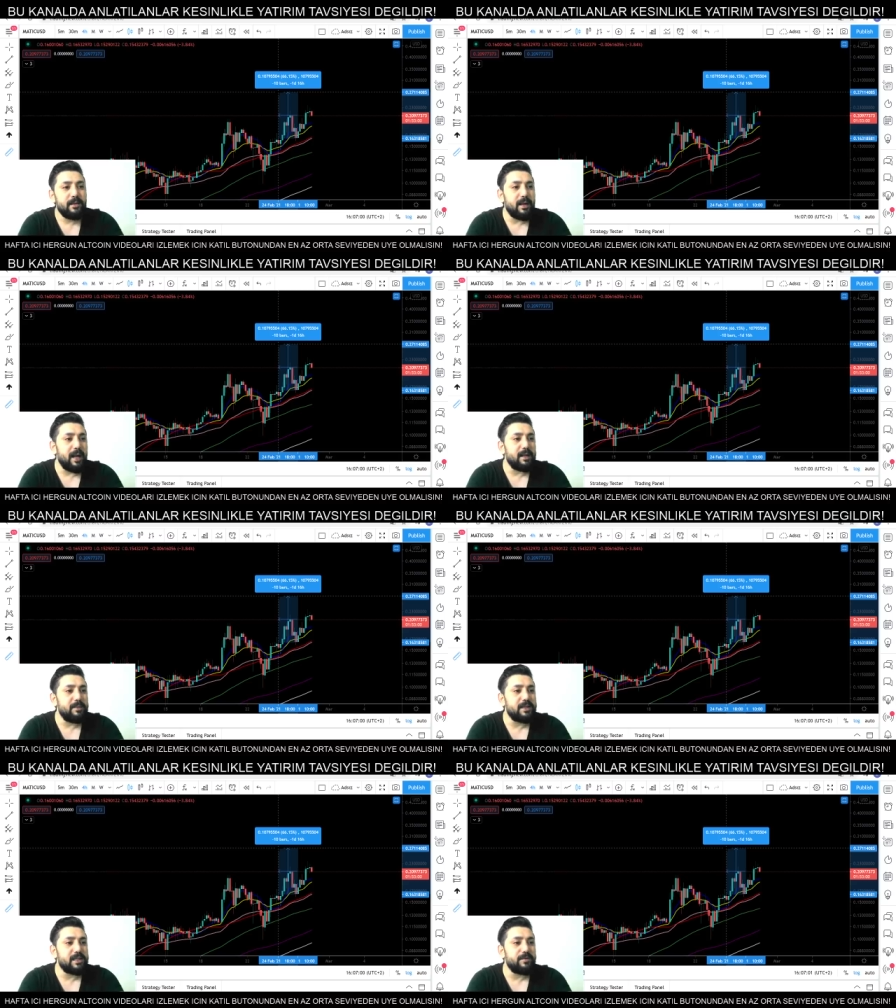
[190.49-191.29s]

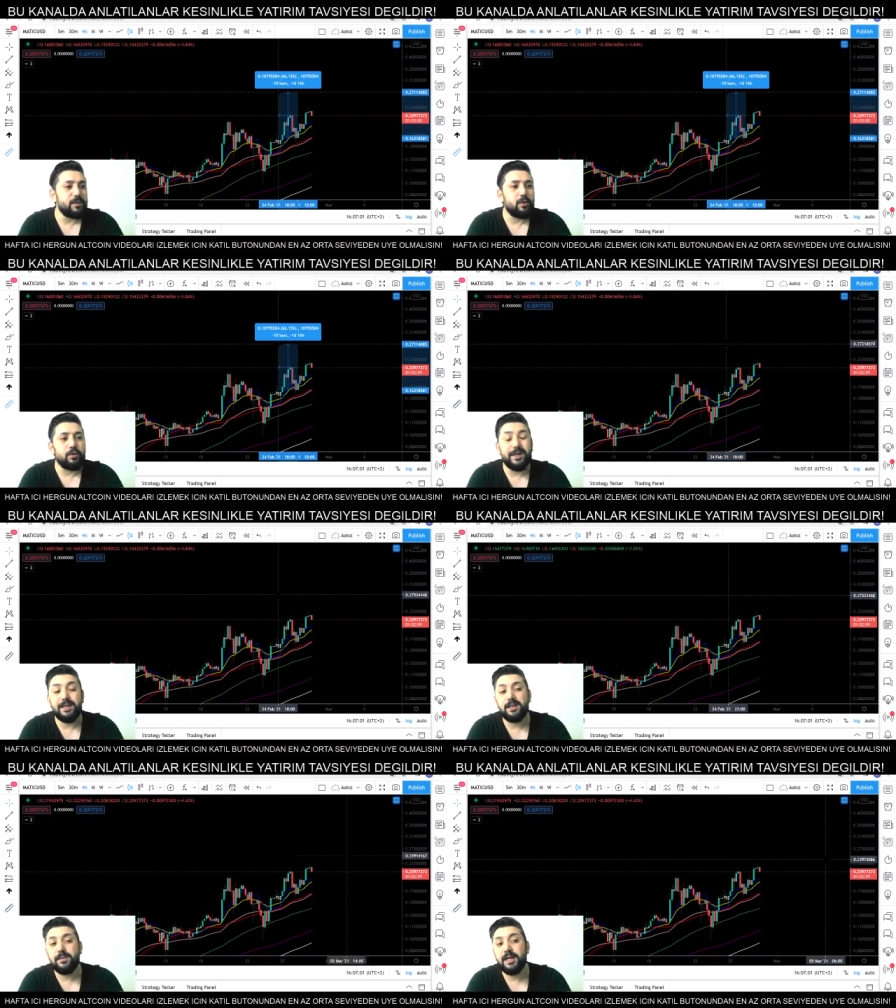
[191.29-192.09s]
Yani bir
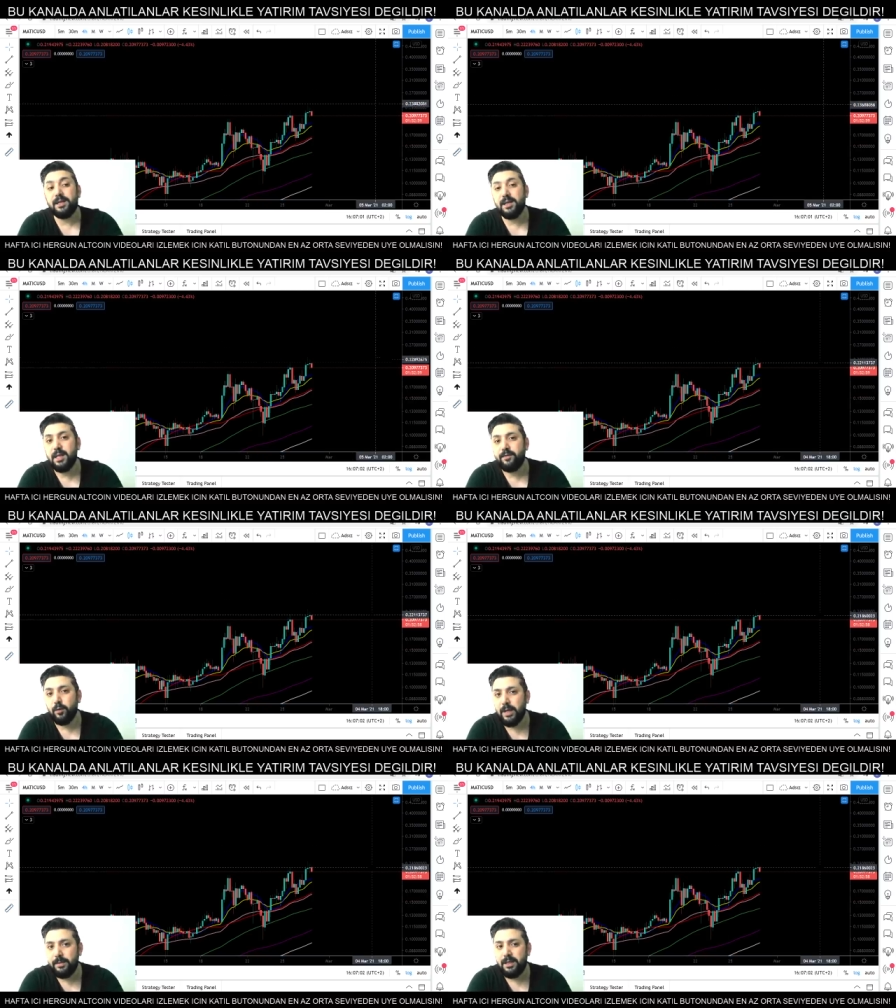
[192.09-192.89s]
0.27 hedefi
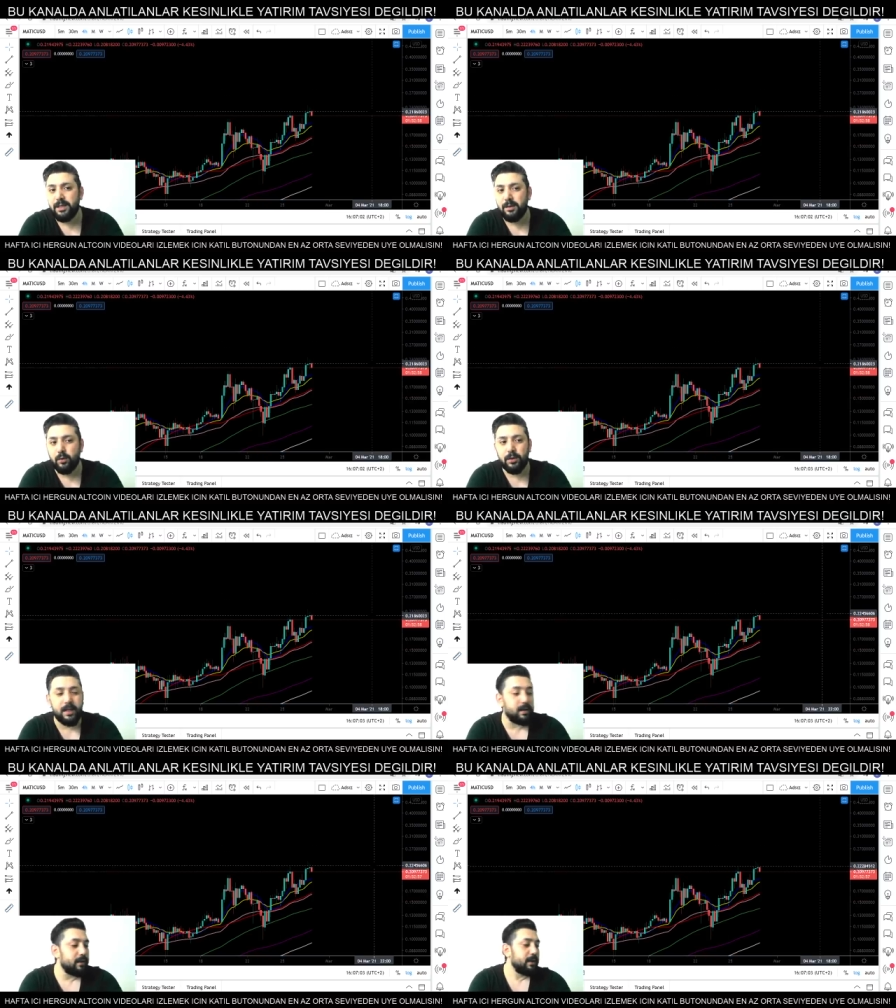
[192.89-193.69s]
olabilir ilk
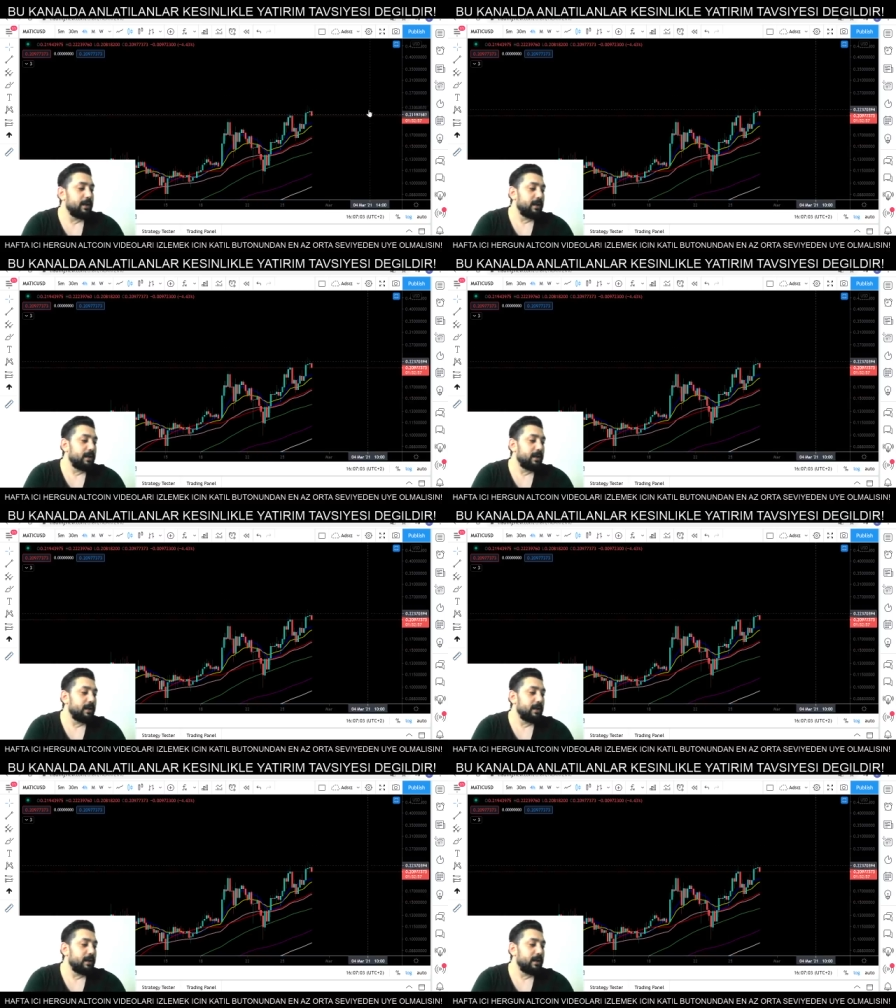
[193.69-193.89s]
olarak.